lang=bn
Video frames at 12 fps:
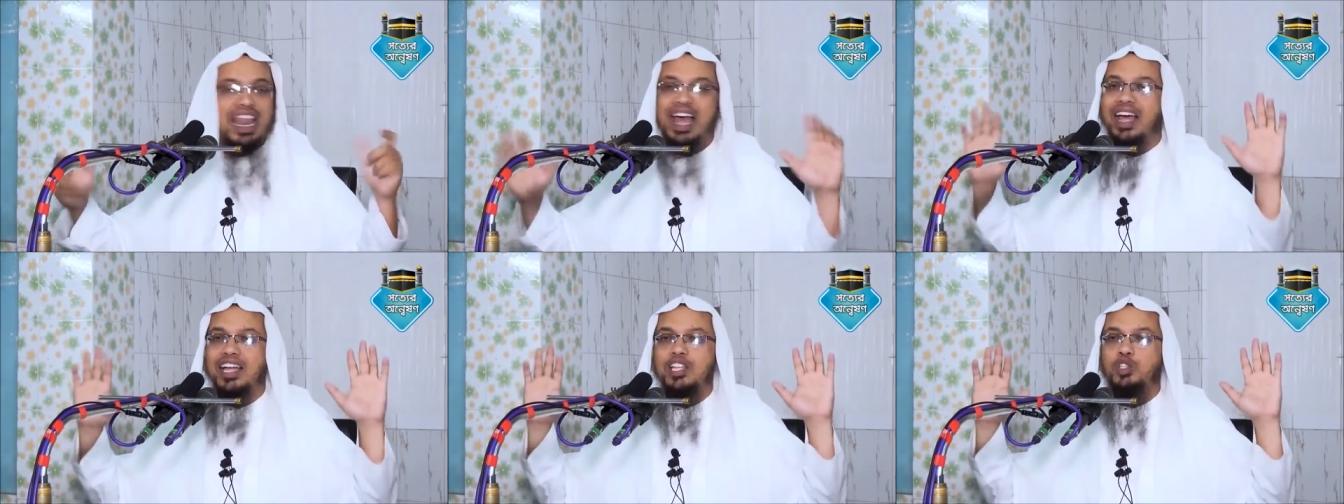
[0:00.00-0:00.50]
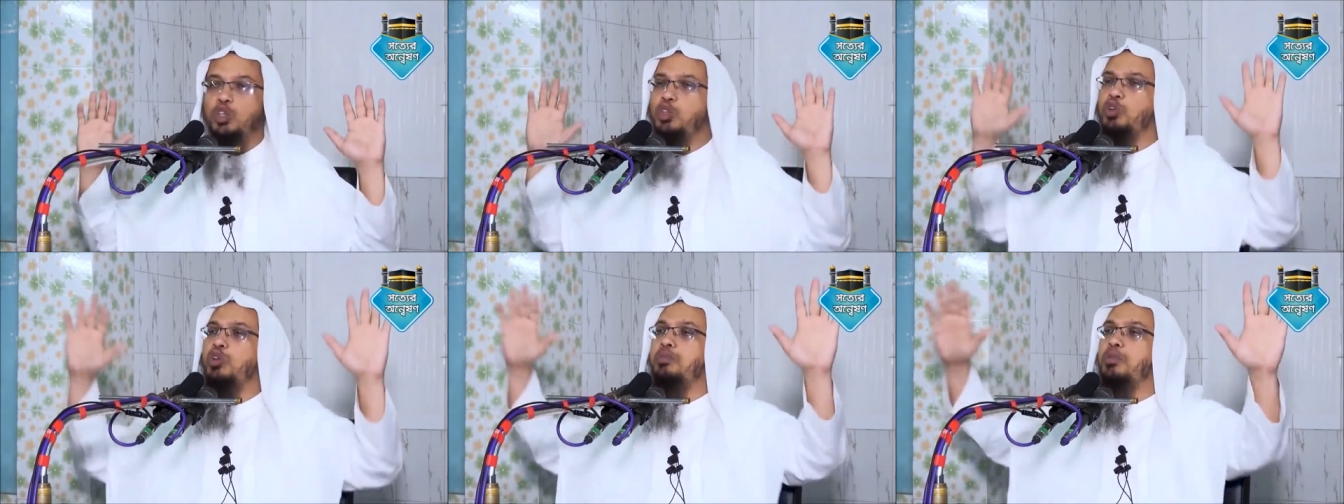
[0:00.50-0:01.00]
না
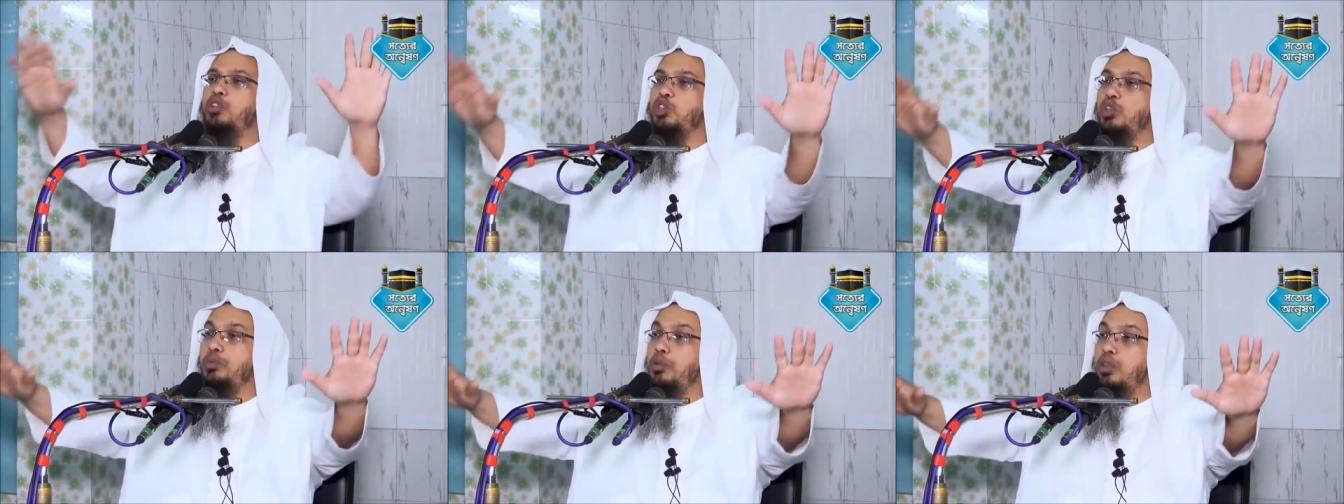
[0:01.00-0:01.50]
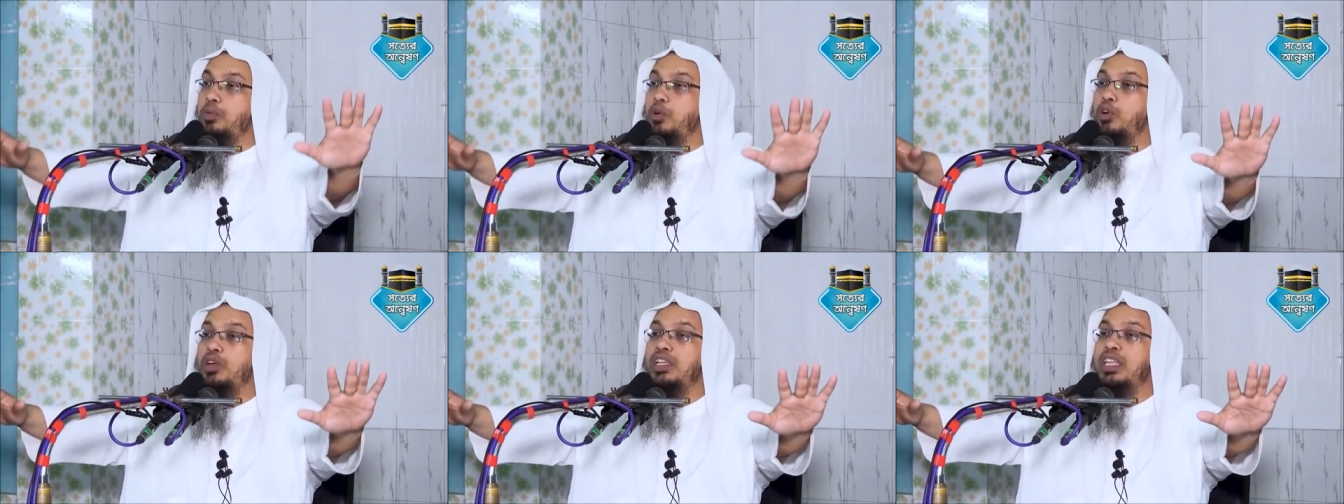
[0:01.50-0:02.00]
যতক্ষণ পর্যন্ত
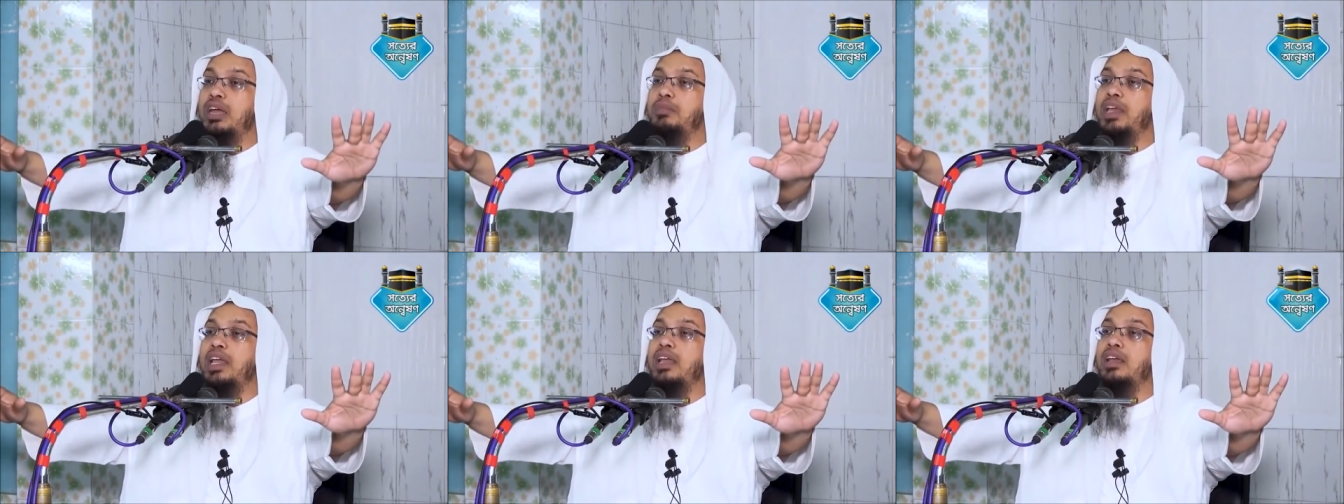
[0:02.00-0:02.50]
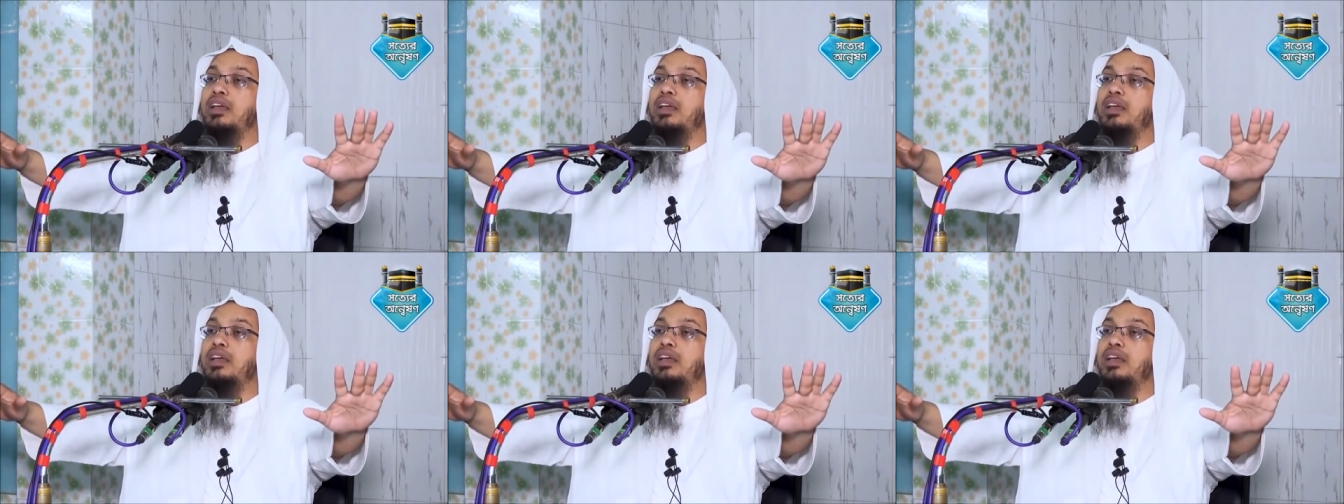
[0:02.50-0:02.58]
প্রতিপক্ষ কি থাকবে